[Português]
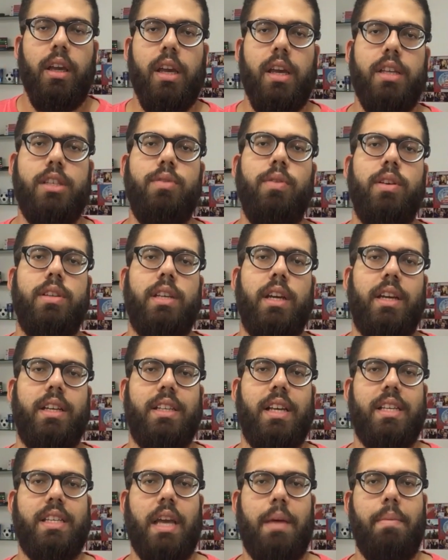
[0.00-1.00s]
E se você
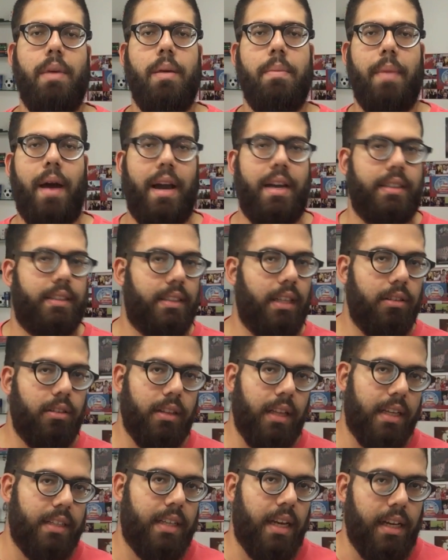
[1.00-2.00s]
quiser saber mais tanto
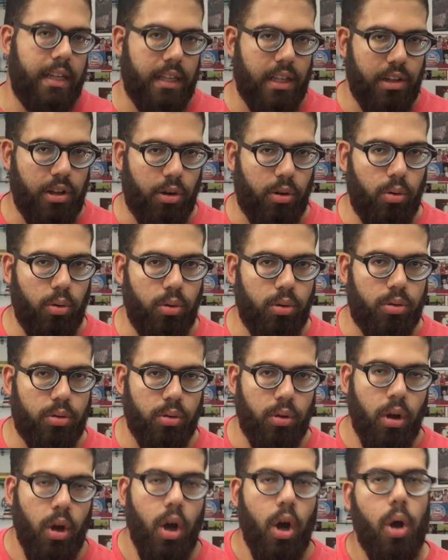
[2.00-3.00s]
da saída de Guto
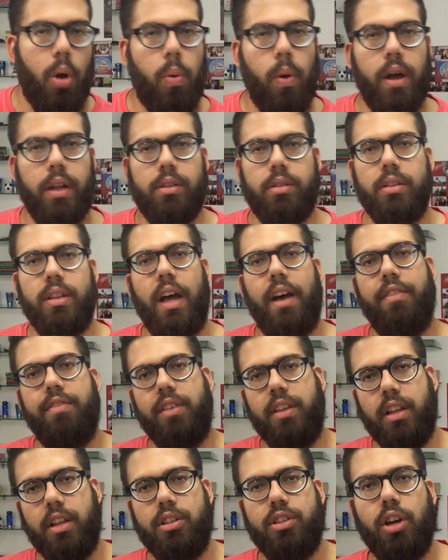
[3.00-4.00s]
quanto da
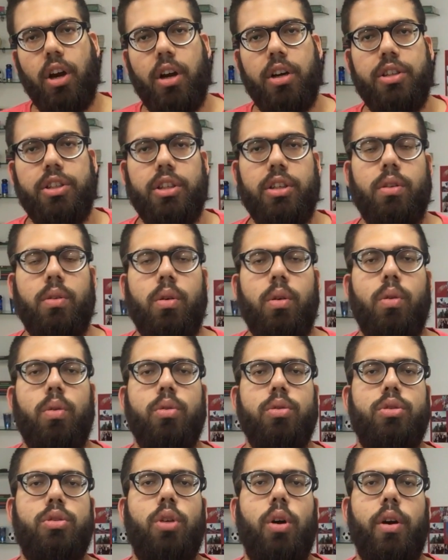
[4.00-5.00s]
vinda de Jorginho,
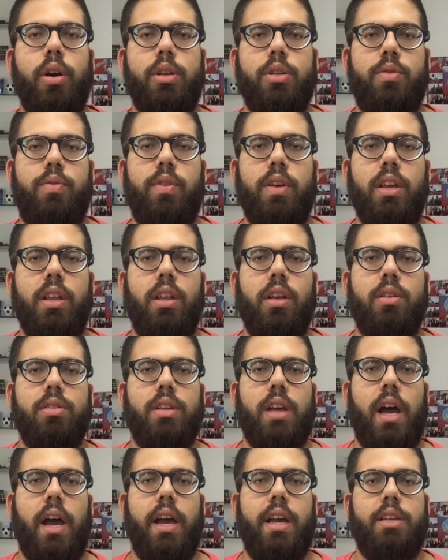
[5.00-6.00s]
os dois vídeos
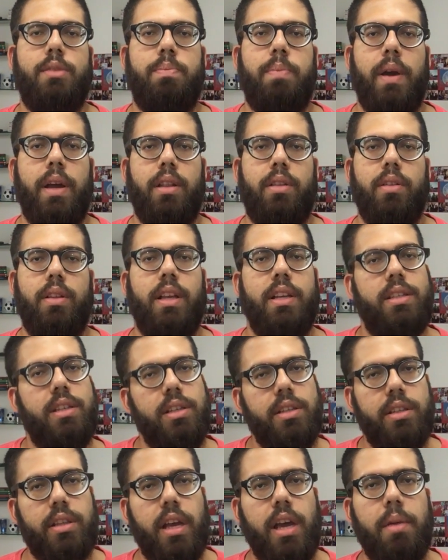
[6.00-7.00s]
a respeito
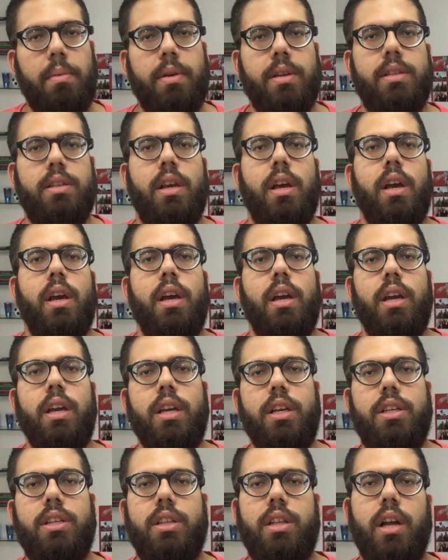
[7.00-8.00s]
desses temas
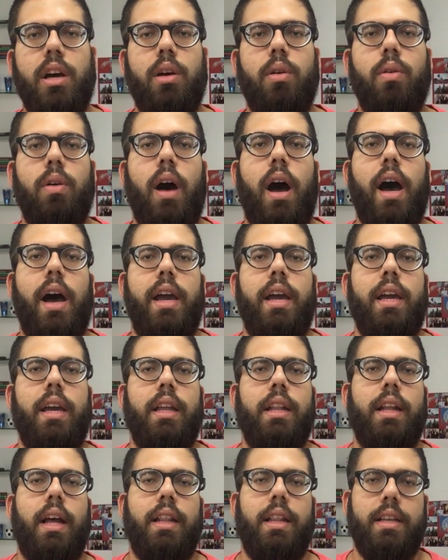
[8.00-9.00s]
estão aí
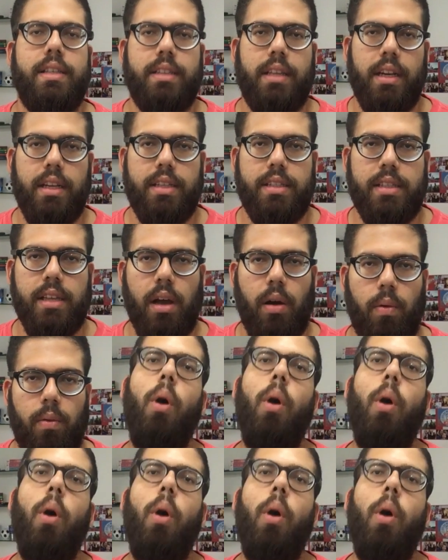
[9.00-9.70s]
na descrição.